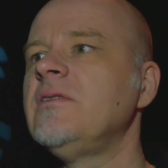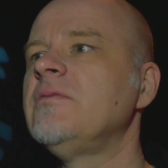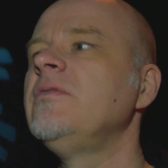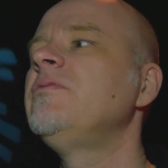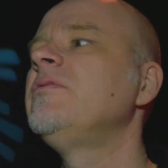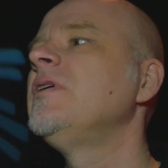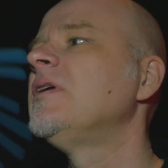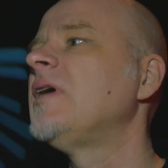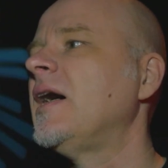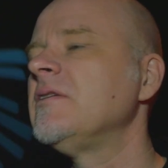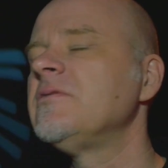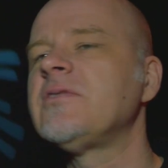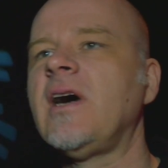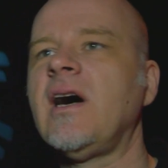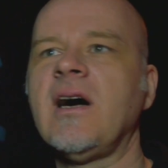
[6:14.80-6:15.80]
nicht, wie viele
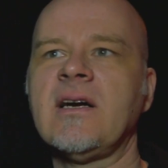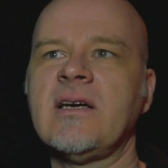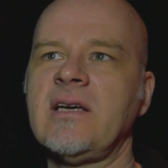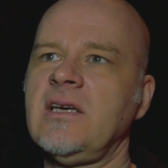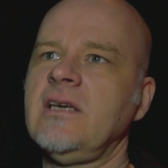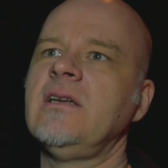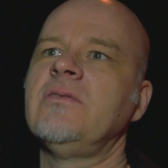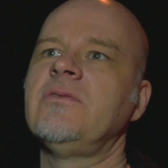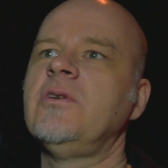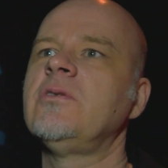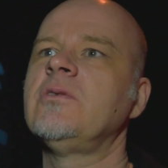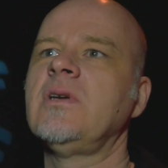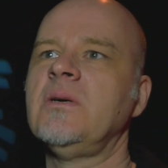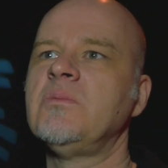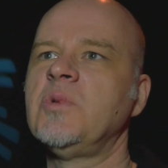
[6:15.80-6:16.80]
Anfragen ich in der
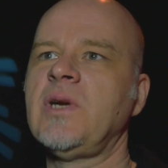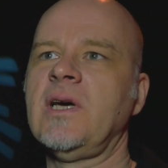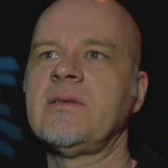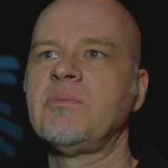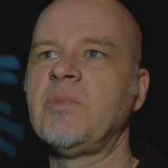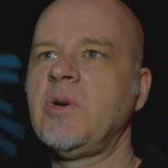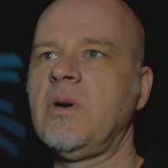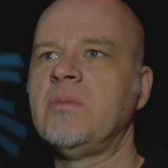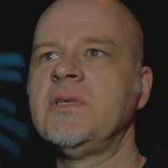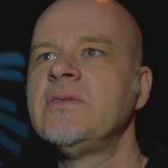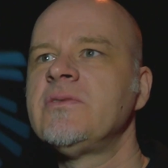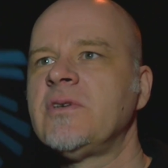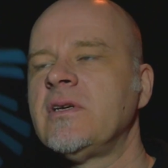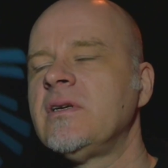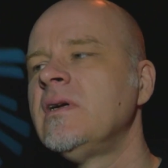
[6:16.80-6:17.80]
Woche oder im Monat bekomme
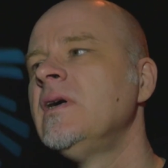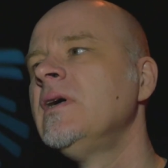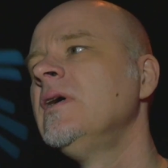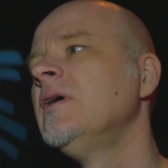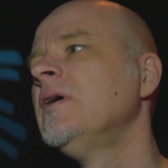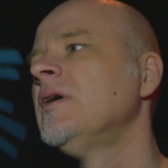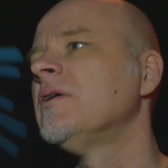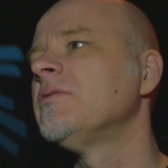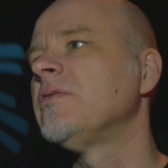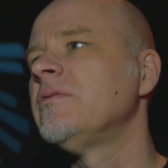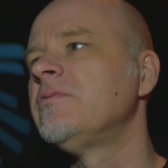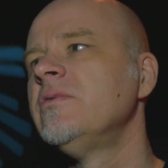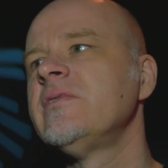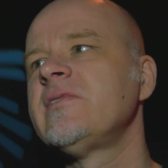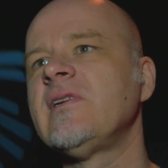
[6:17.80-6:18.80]
von
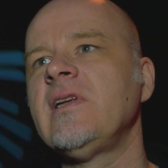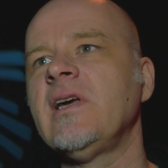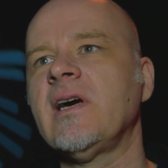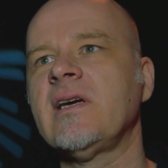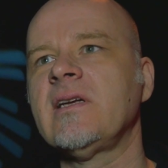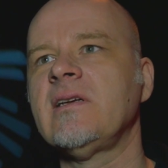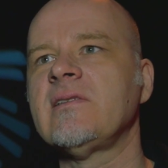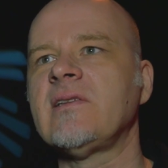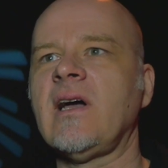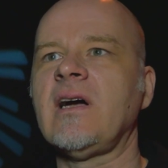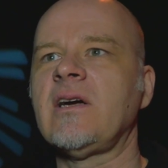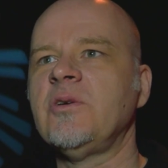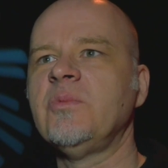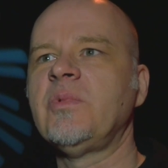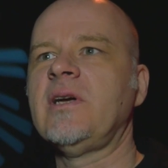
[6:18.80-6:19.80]
von 15-Jährigen, die
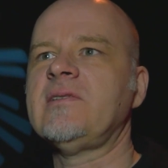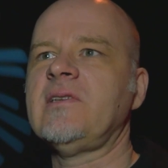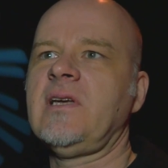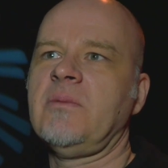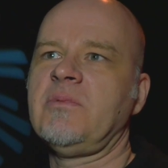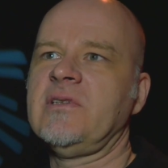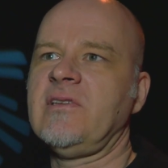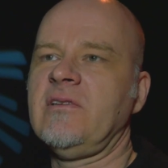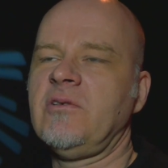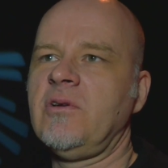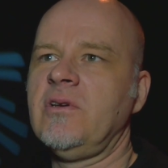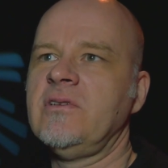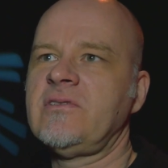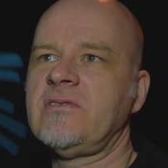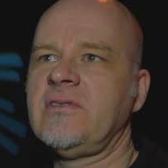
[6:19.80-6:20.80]
sagen, übrigens, ich habe jetzt ein
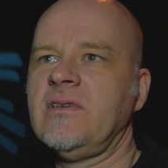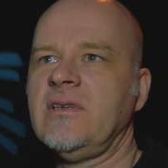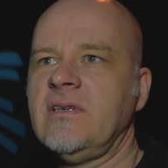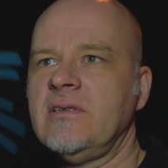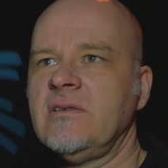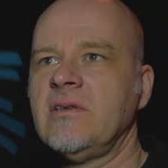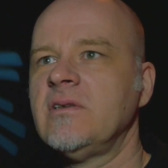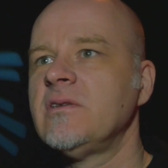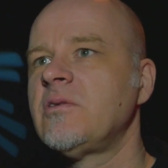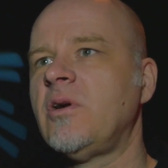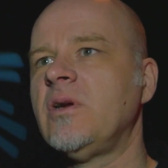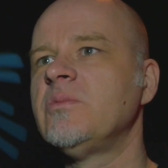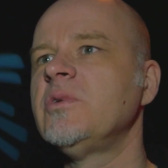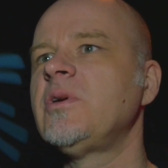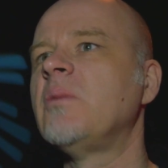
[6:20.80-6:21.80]
tolles, äh, einen
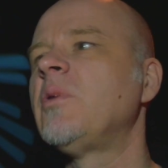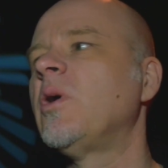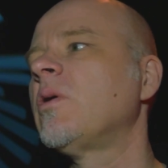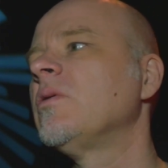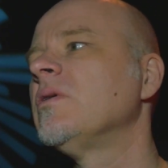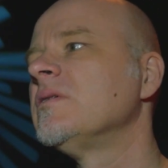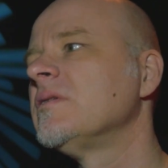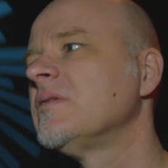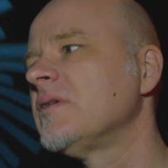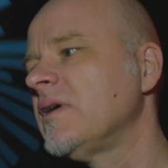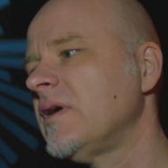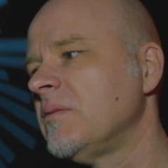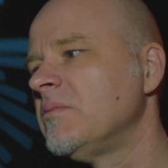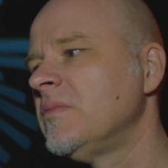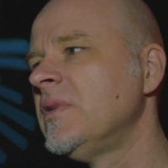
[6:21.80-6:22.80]
tollen Bücherblock und
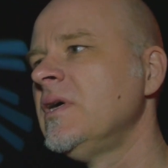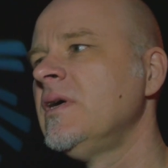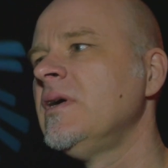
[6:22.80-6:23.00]
ähm,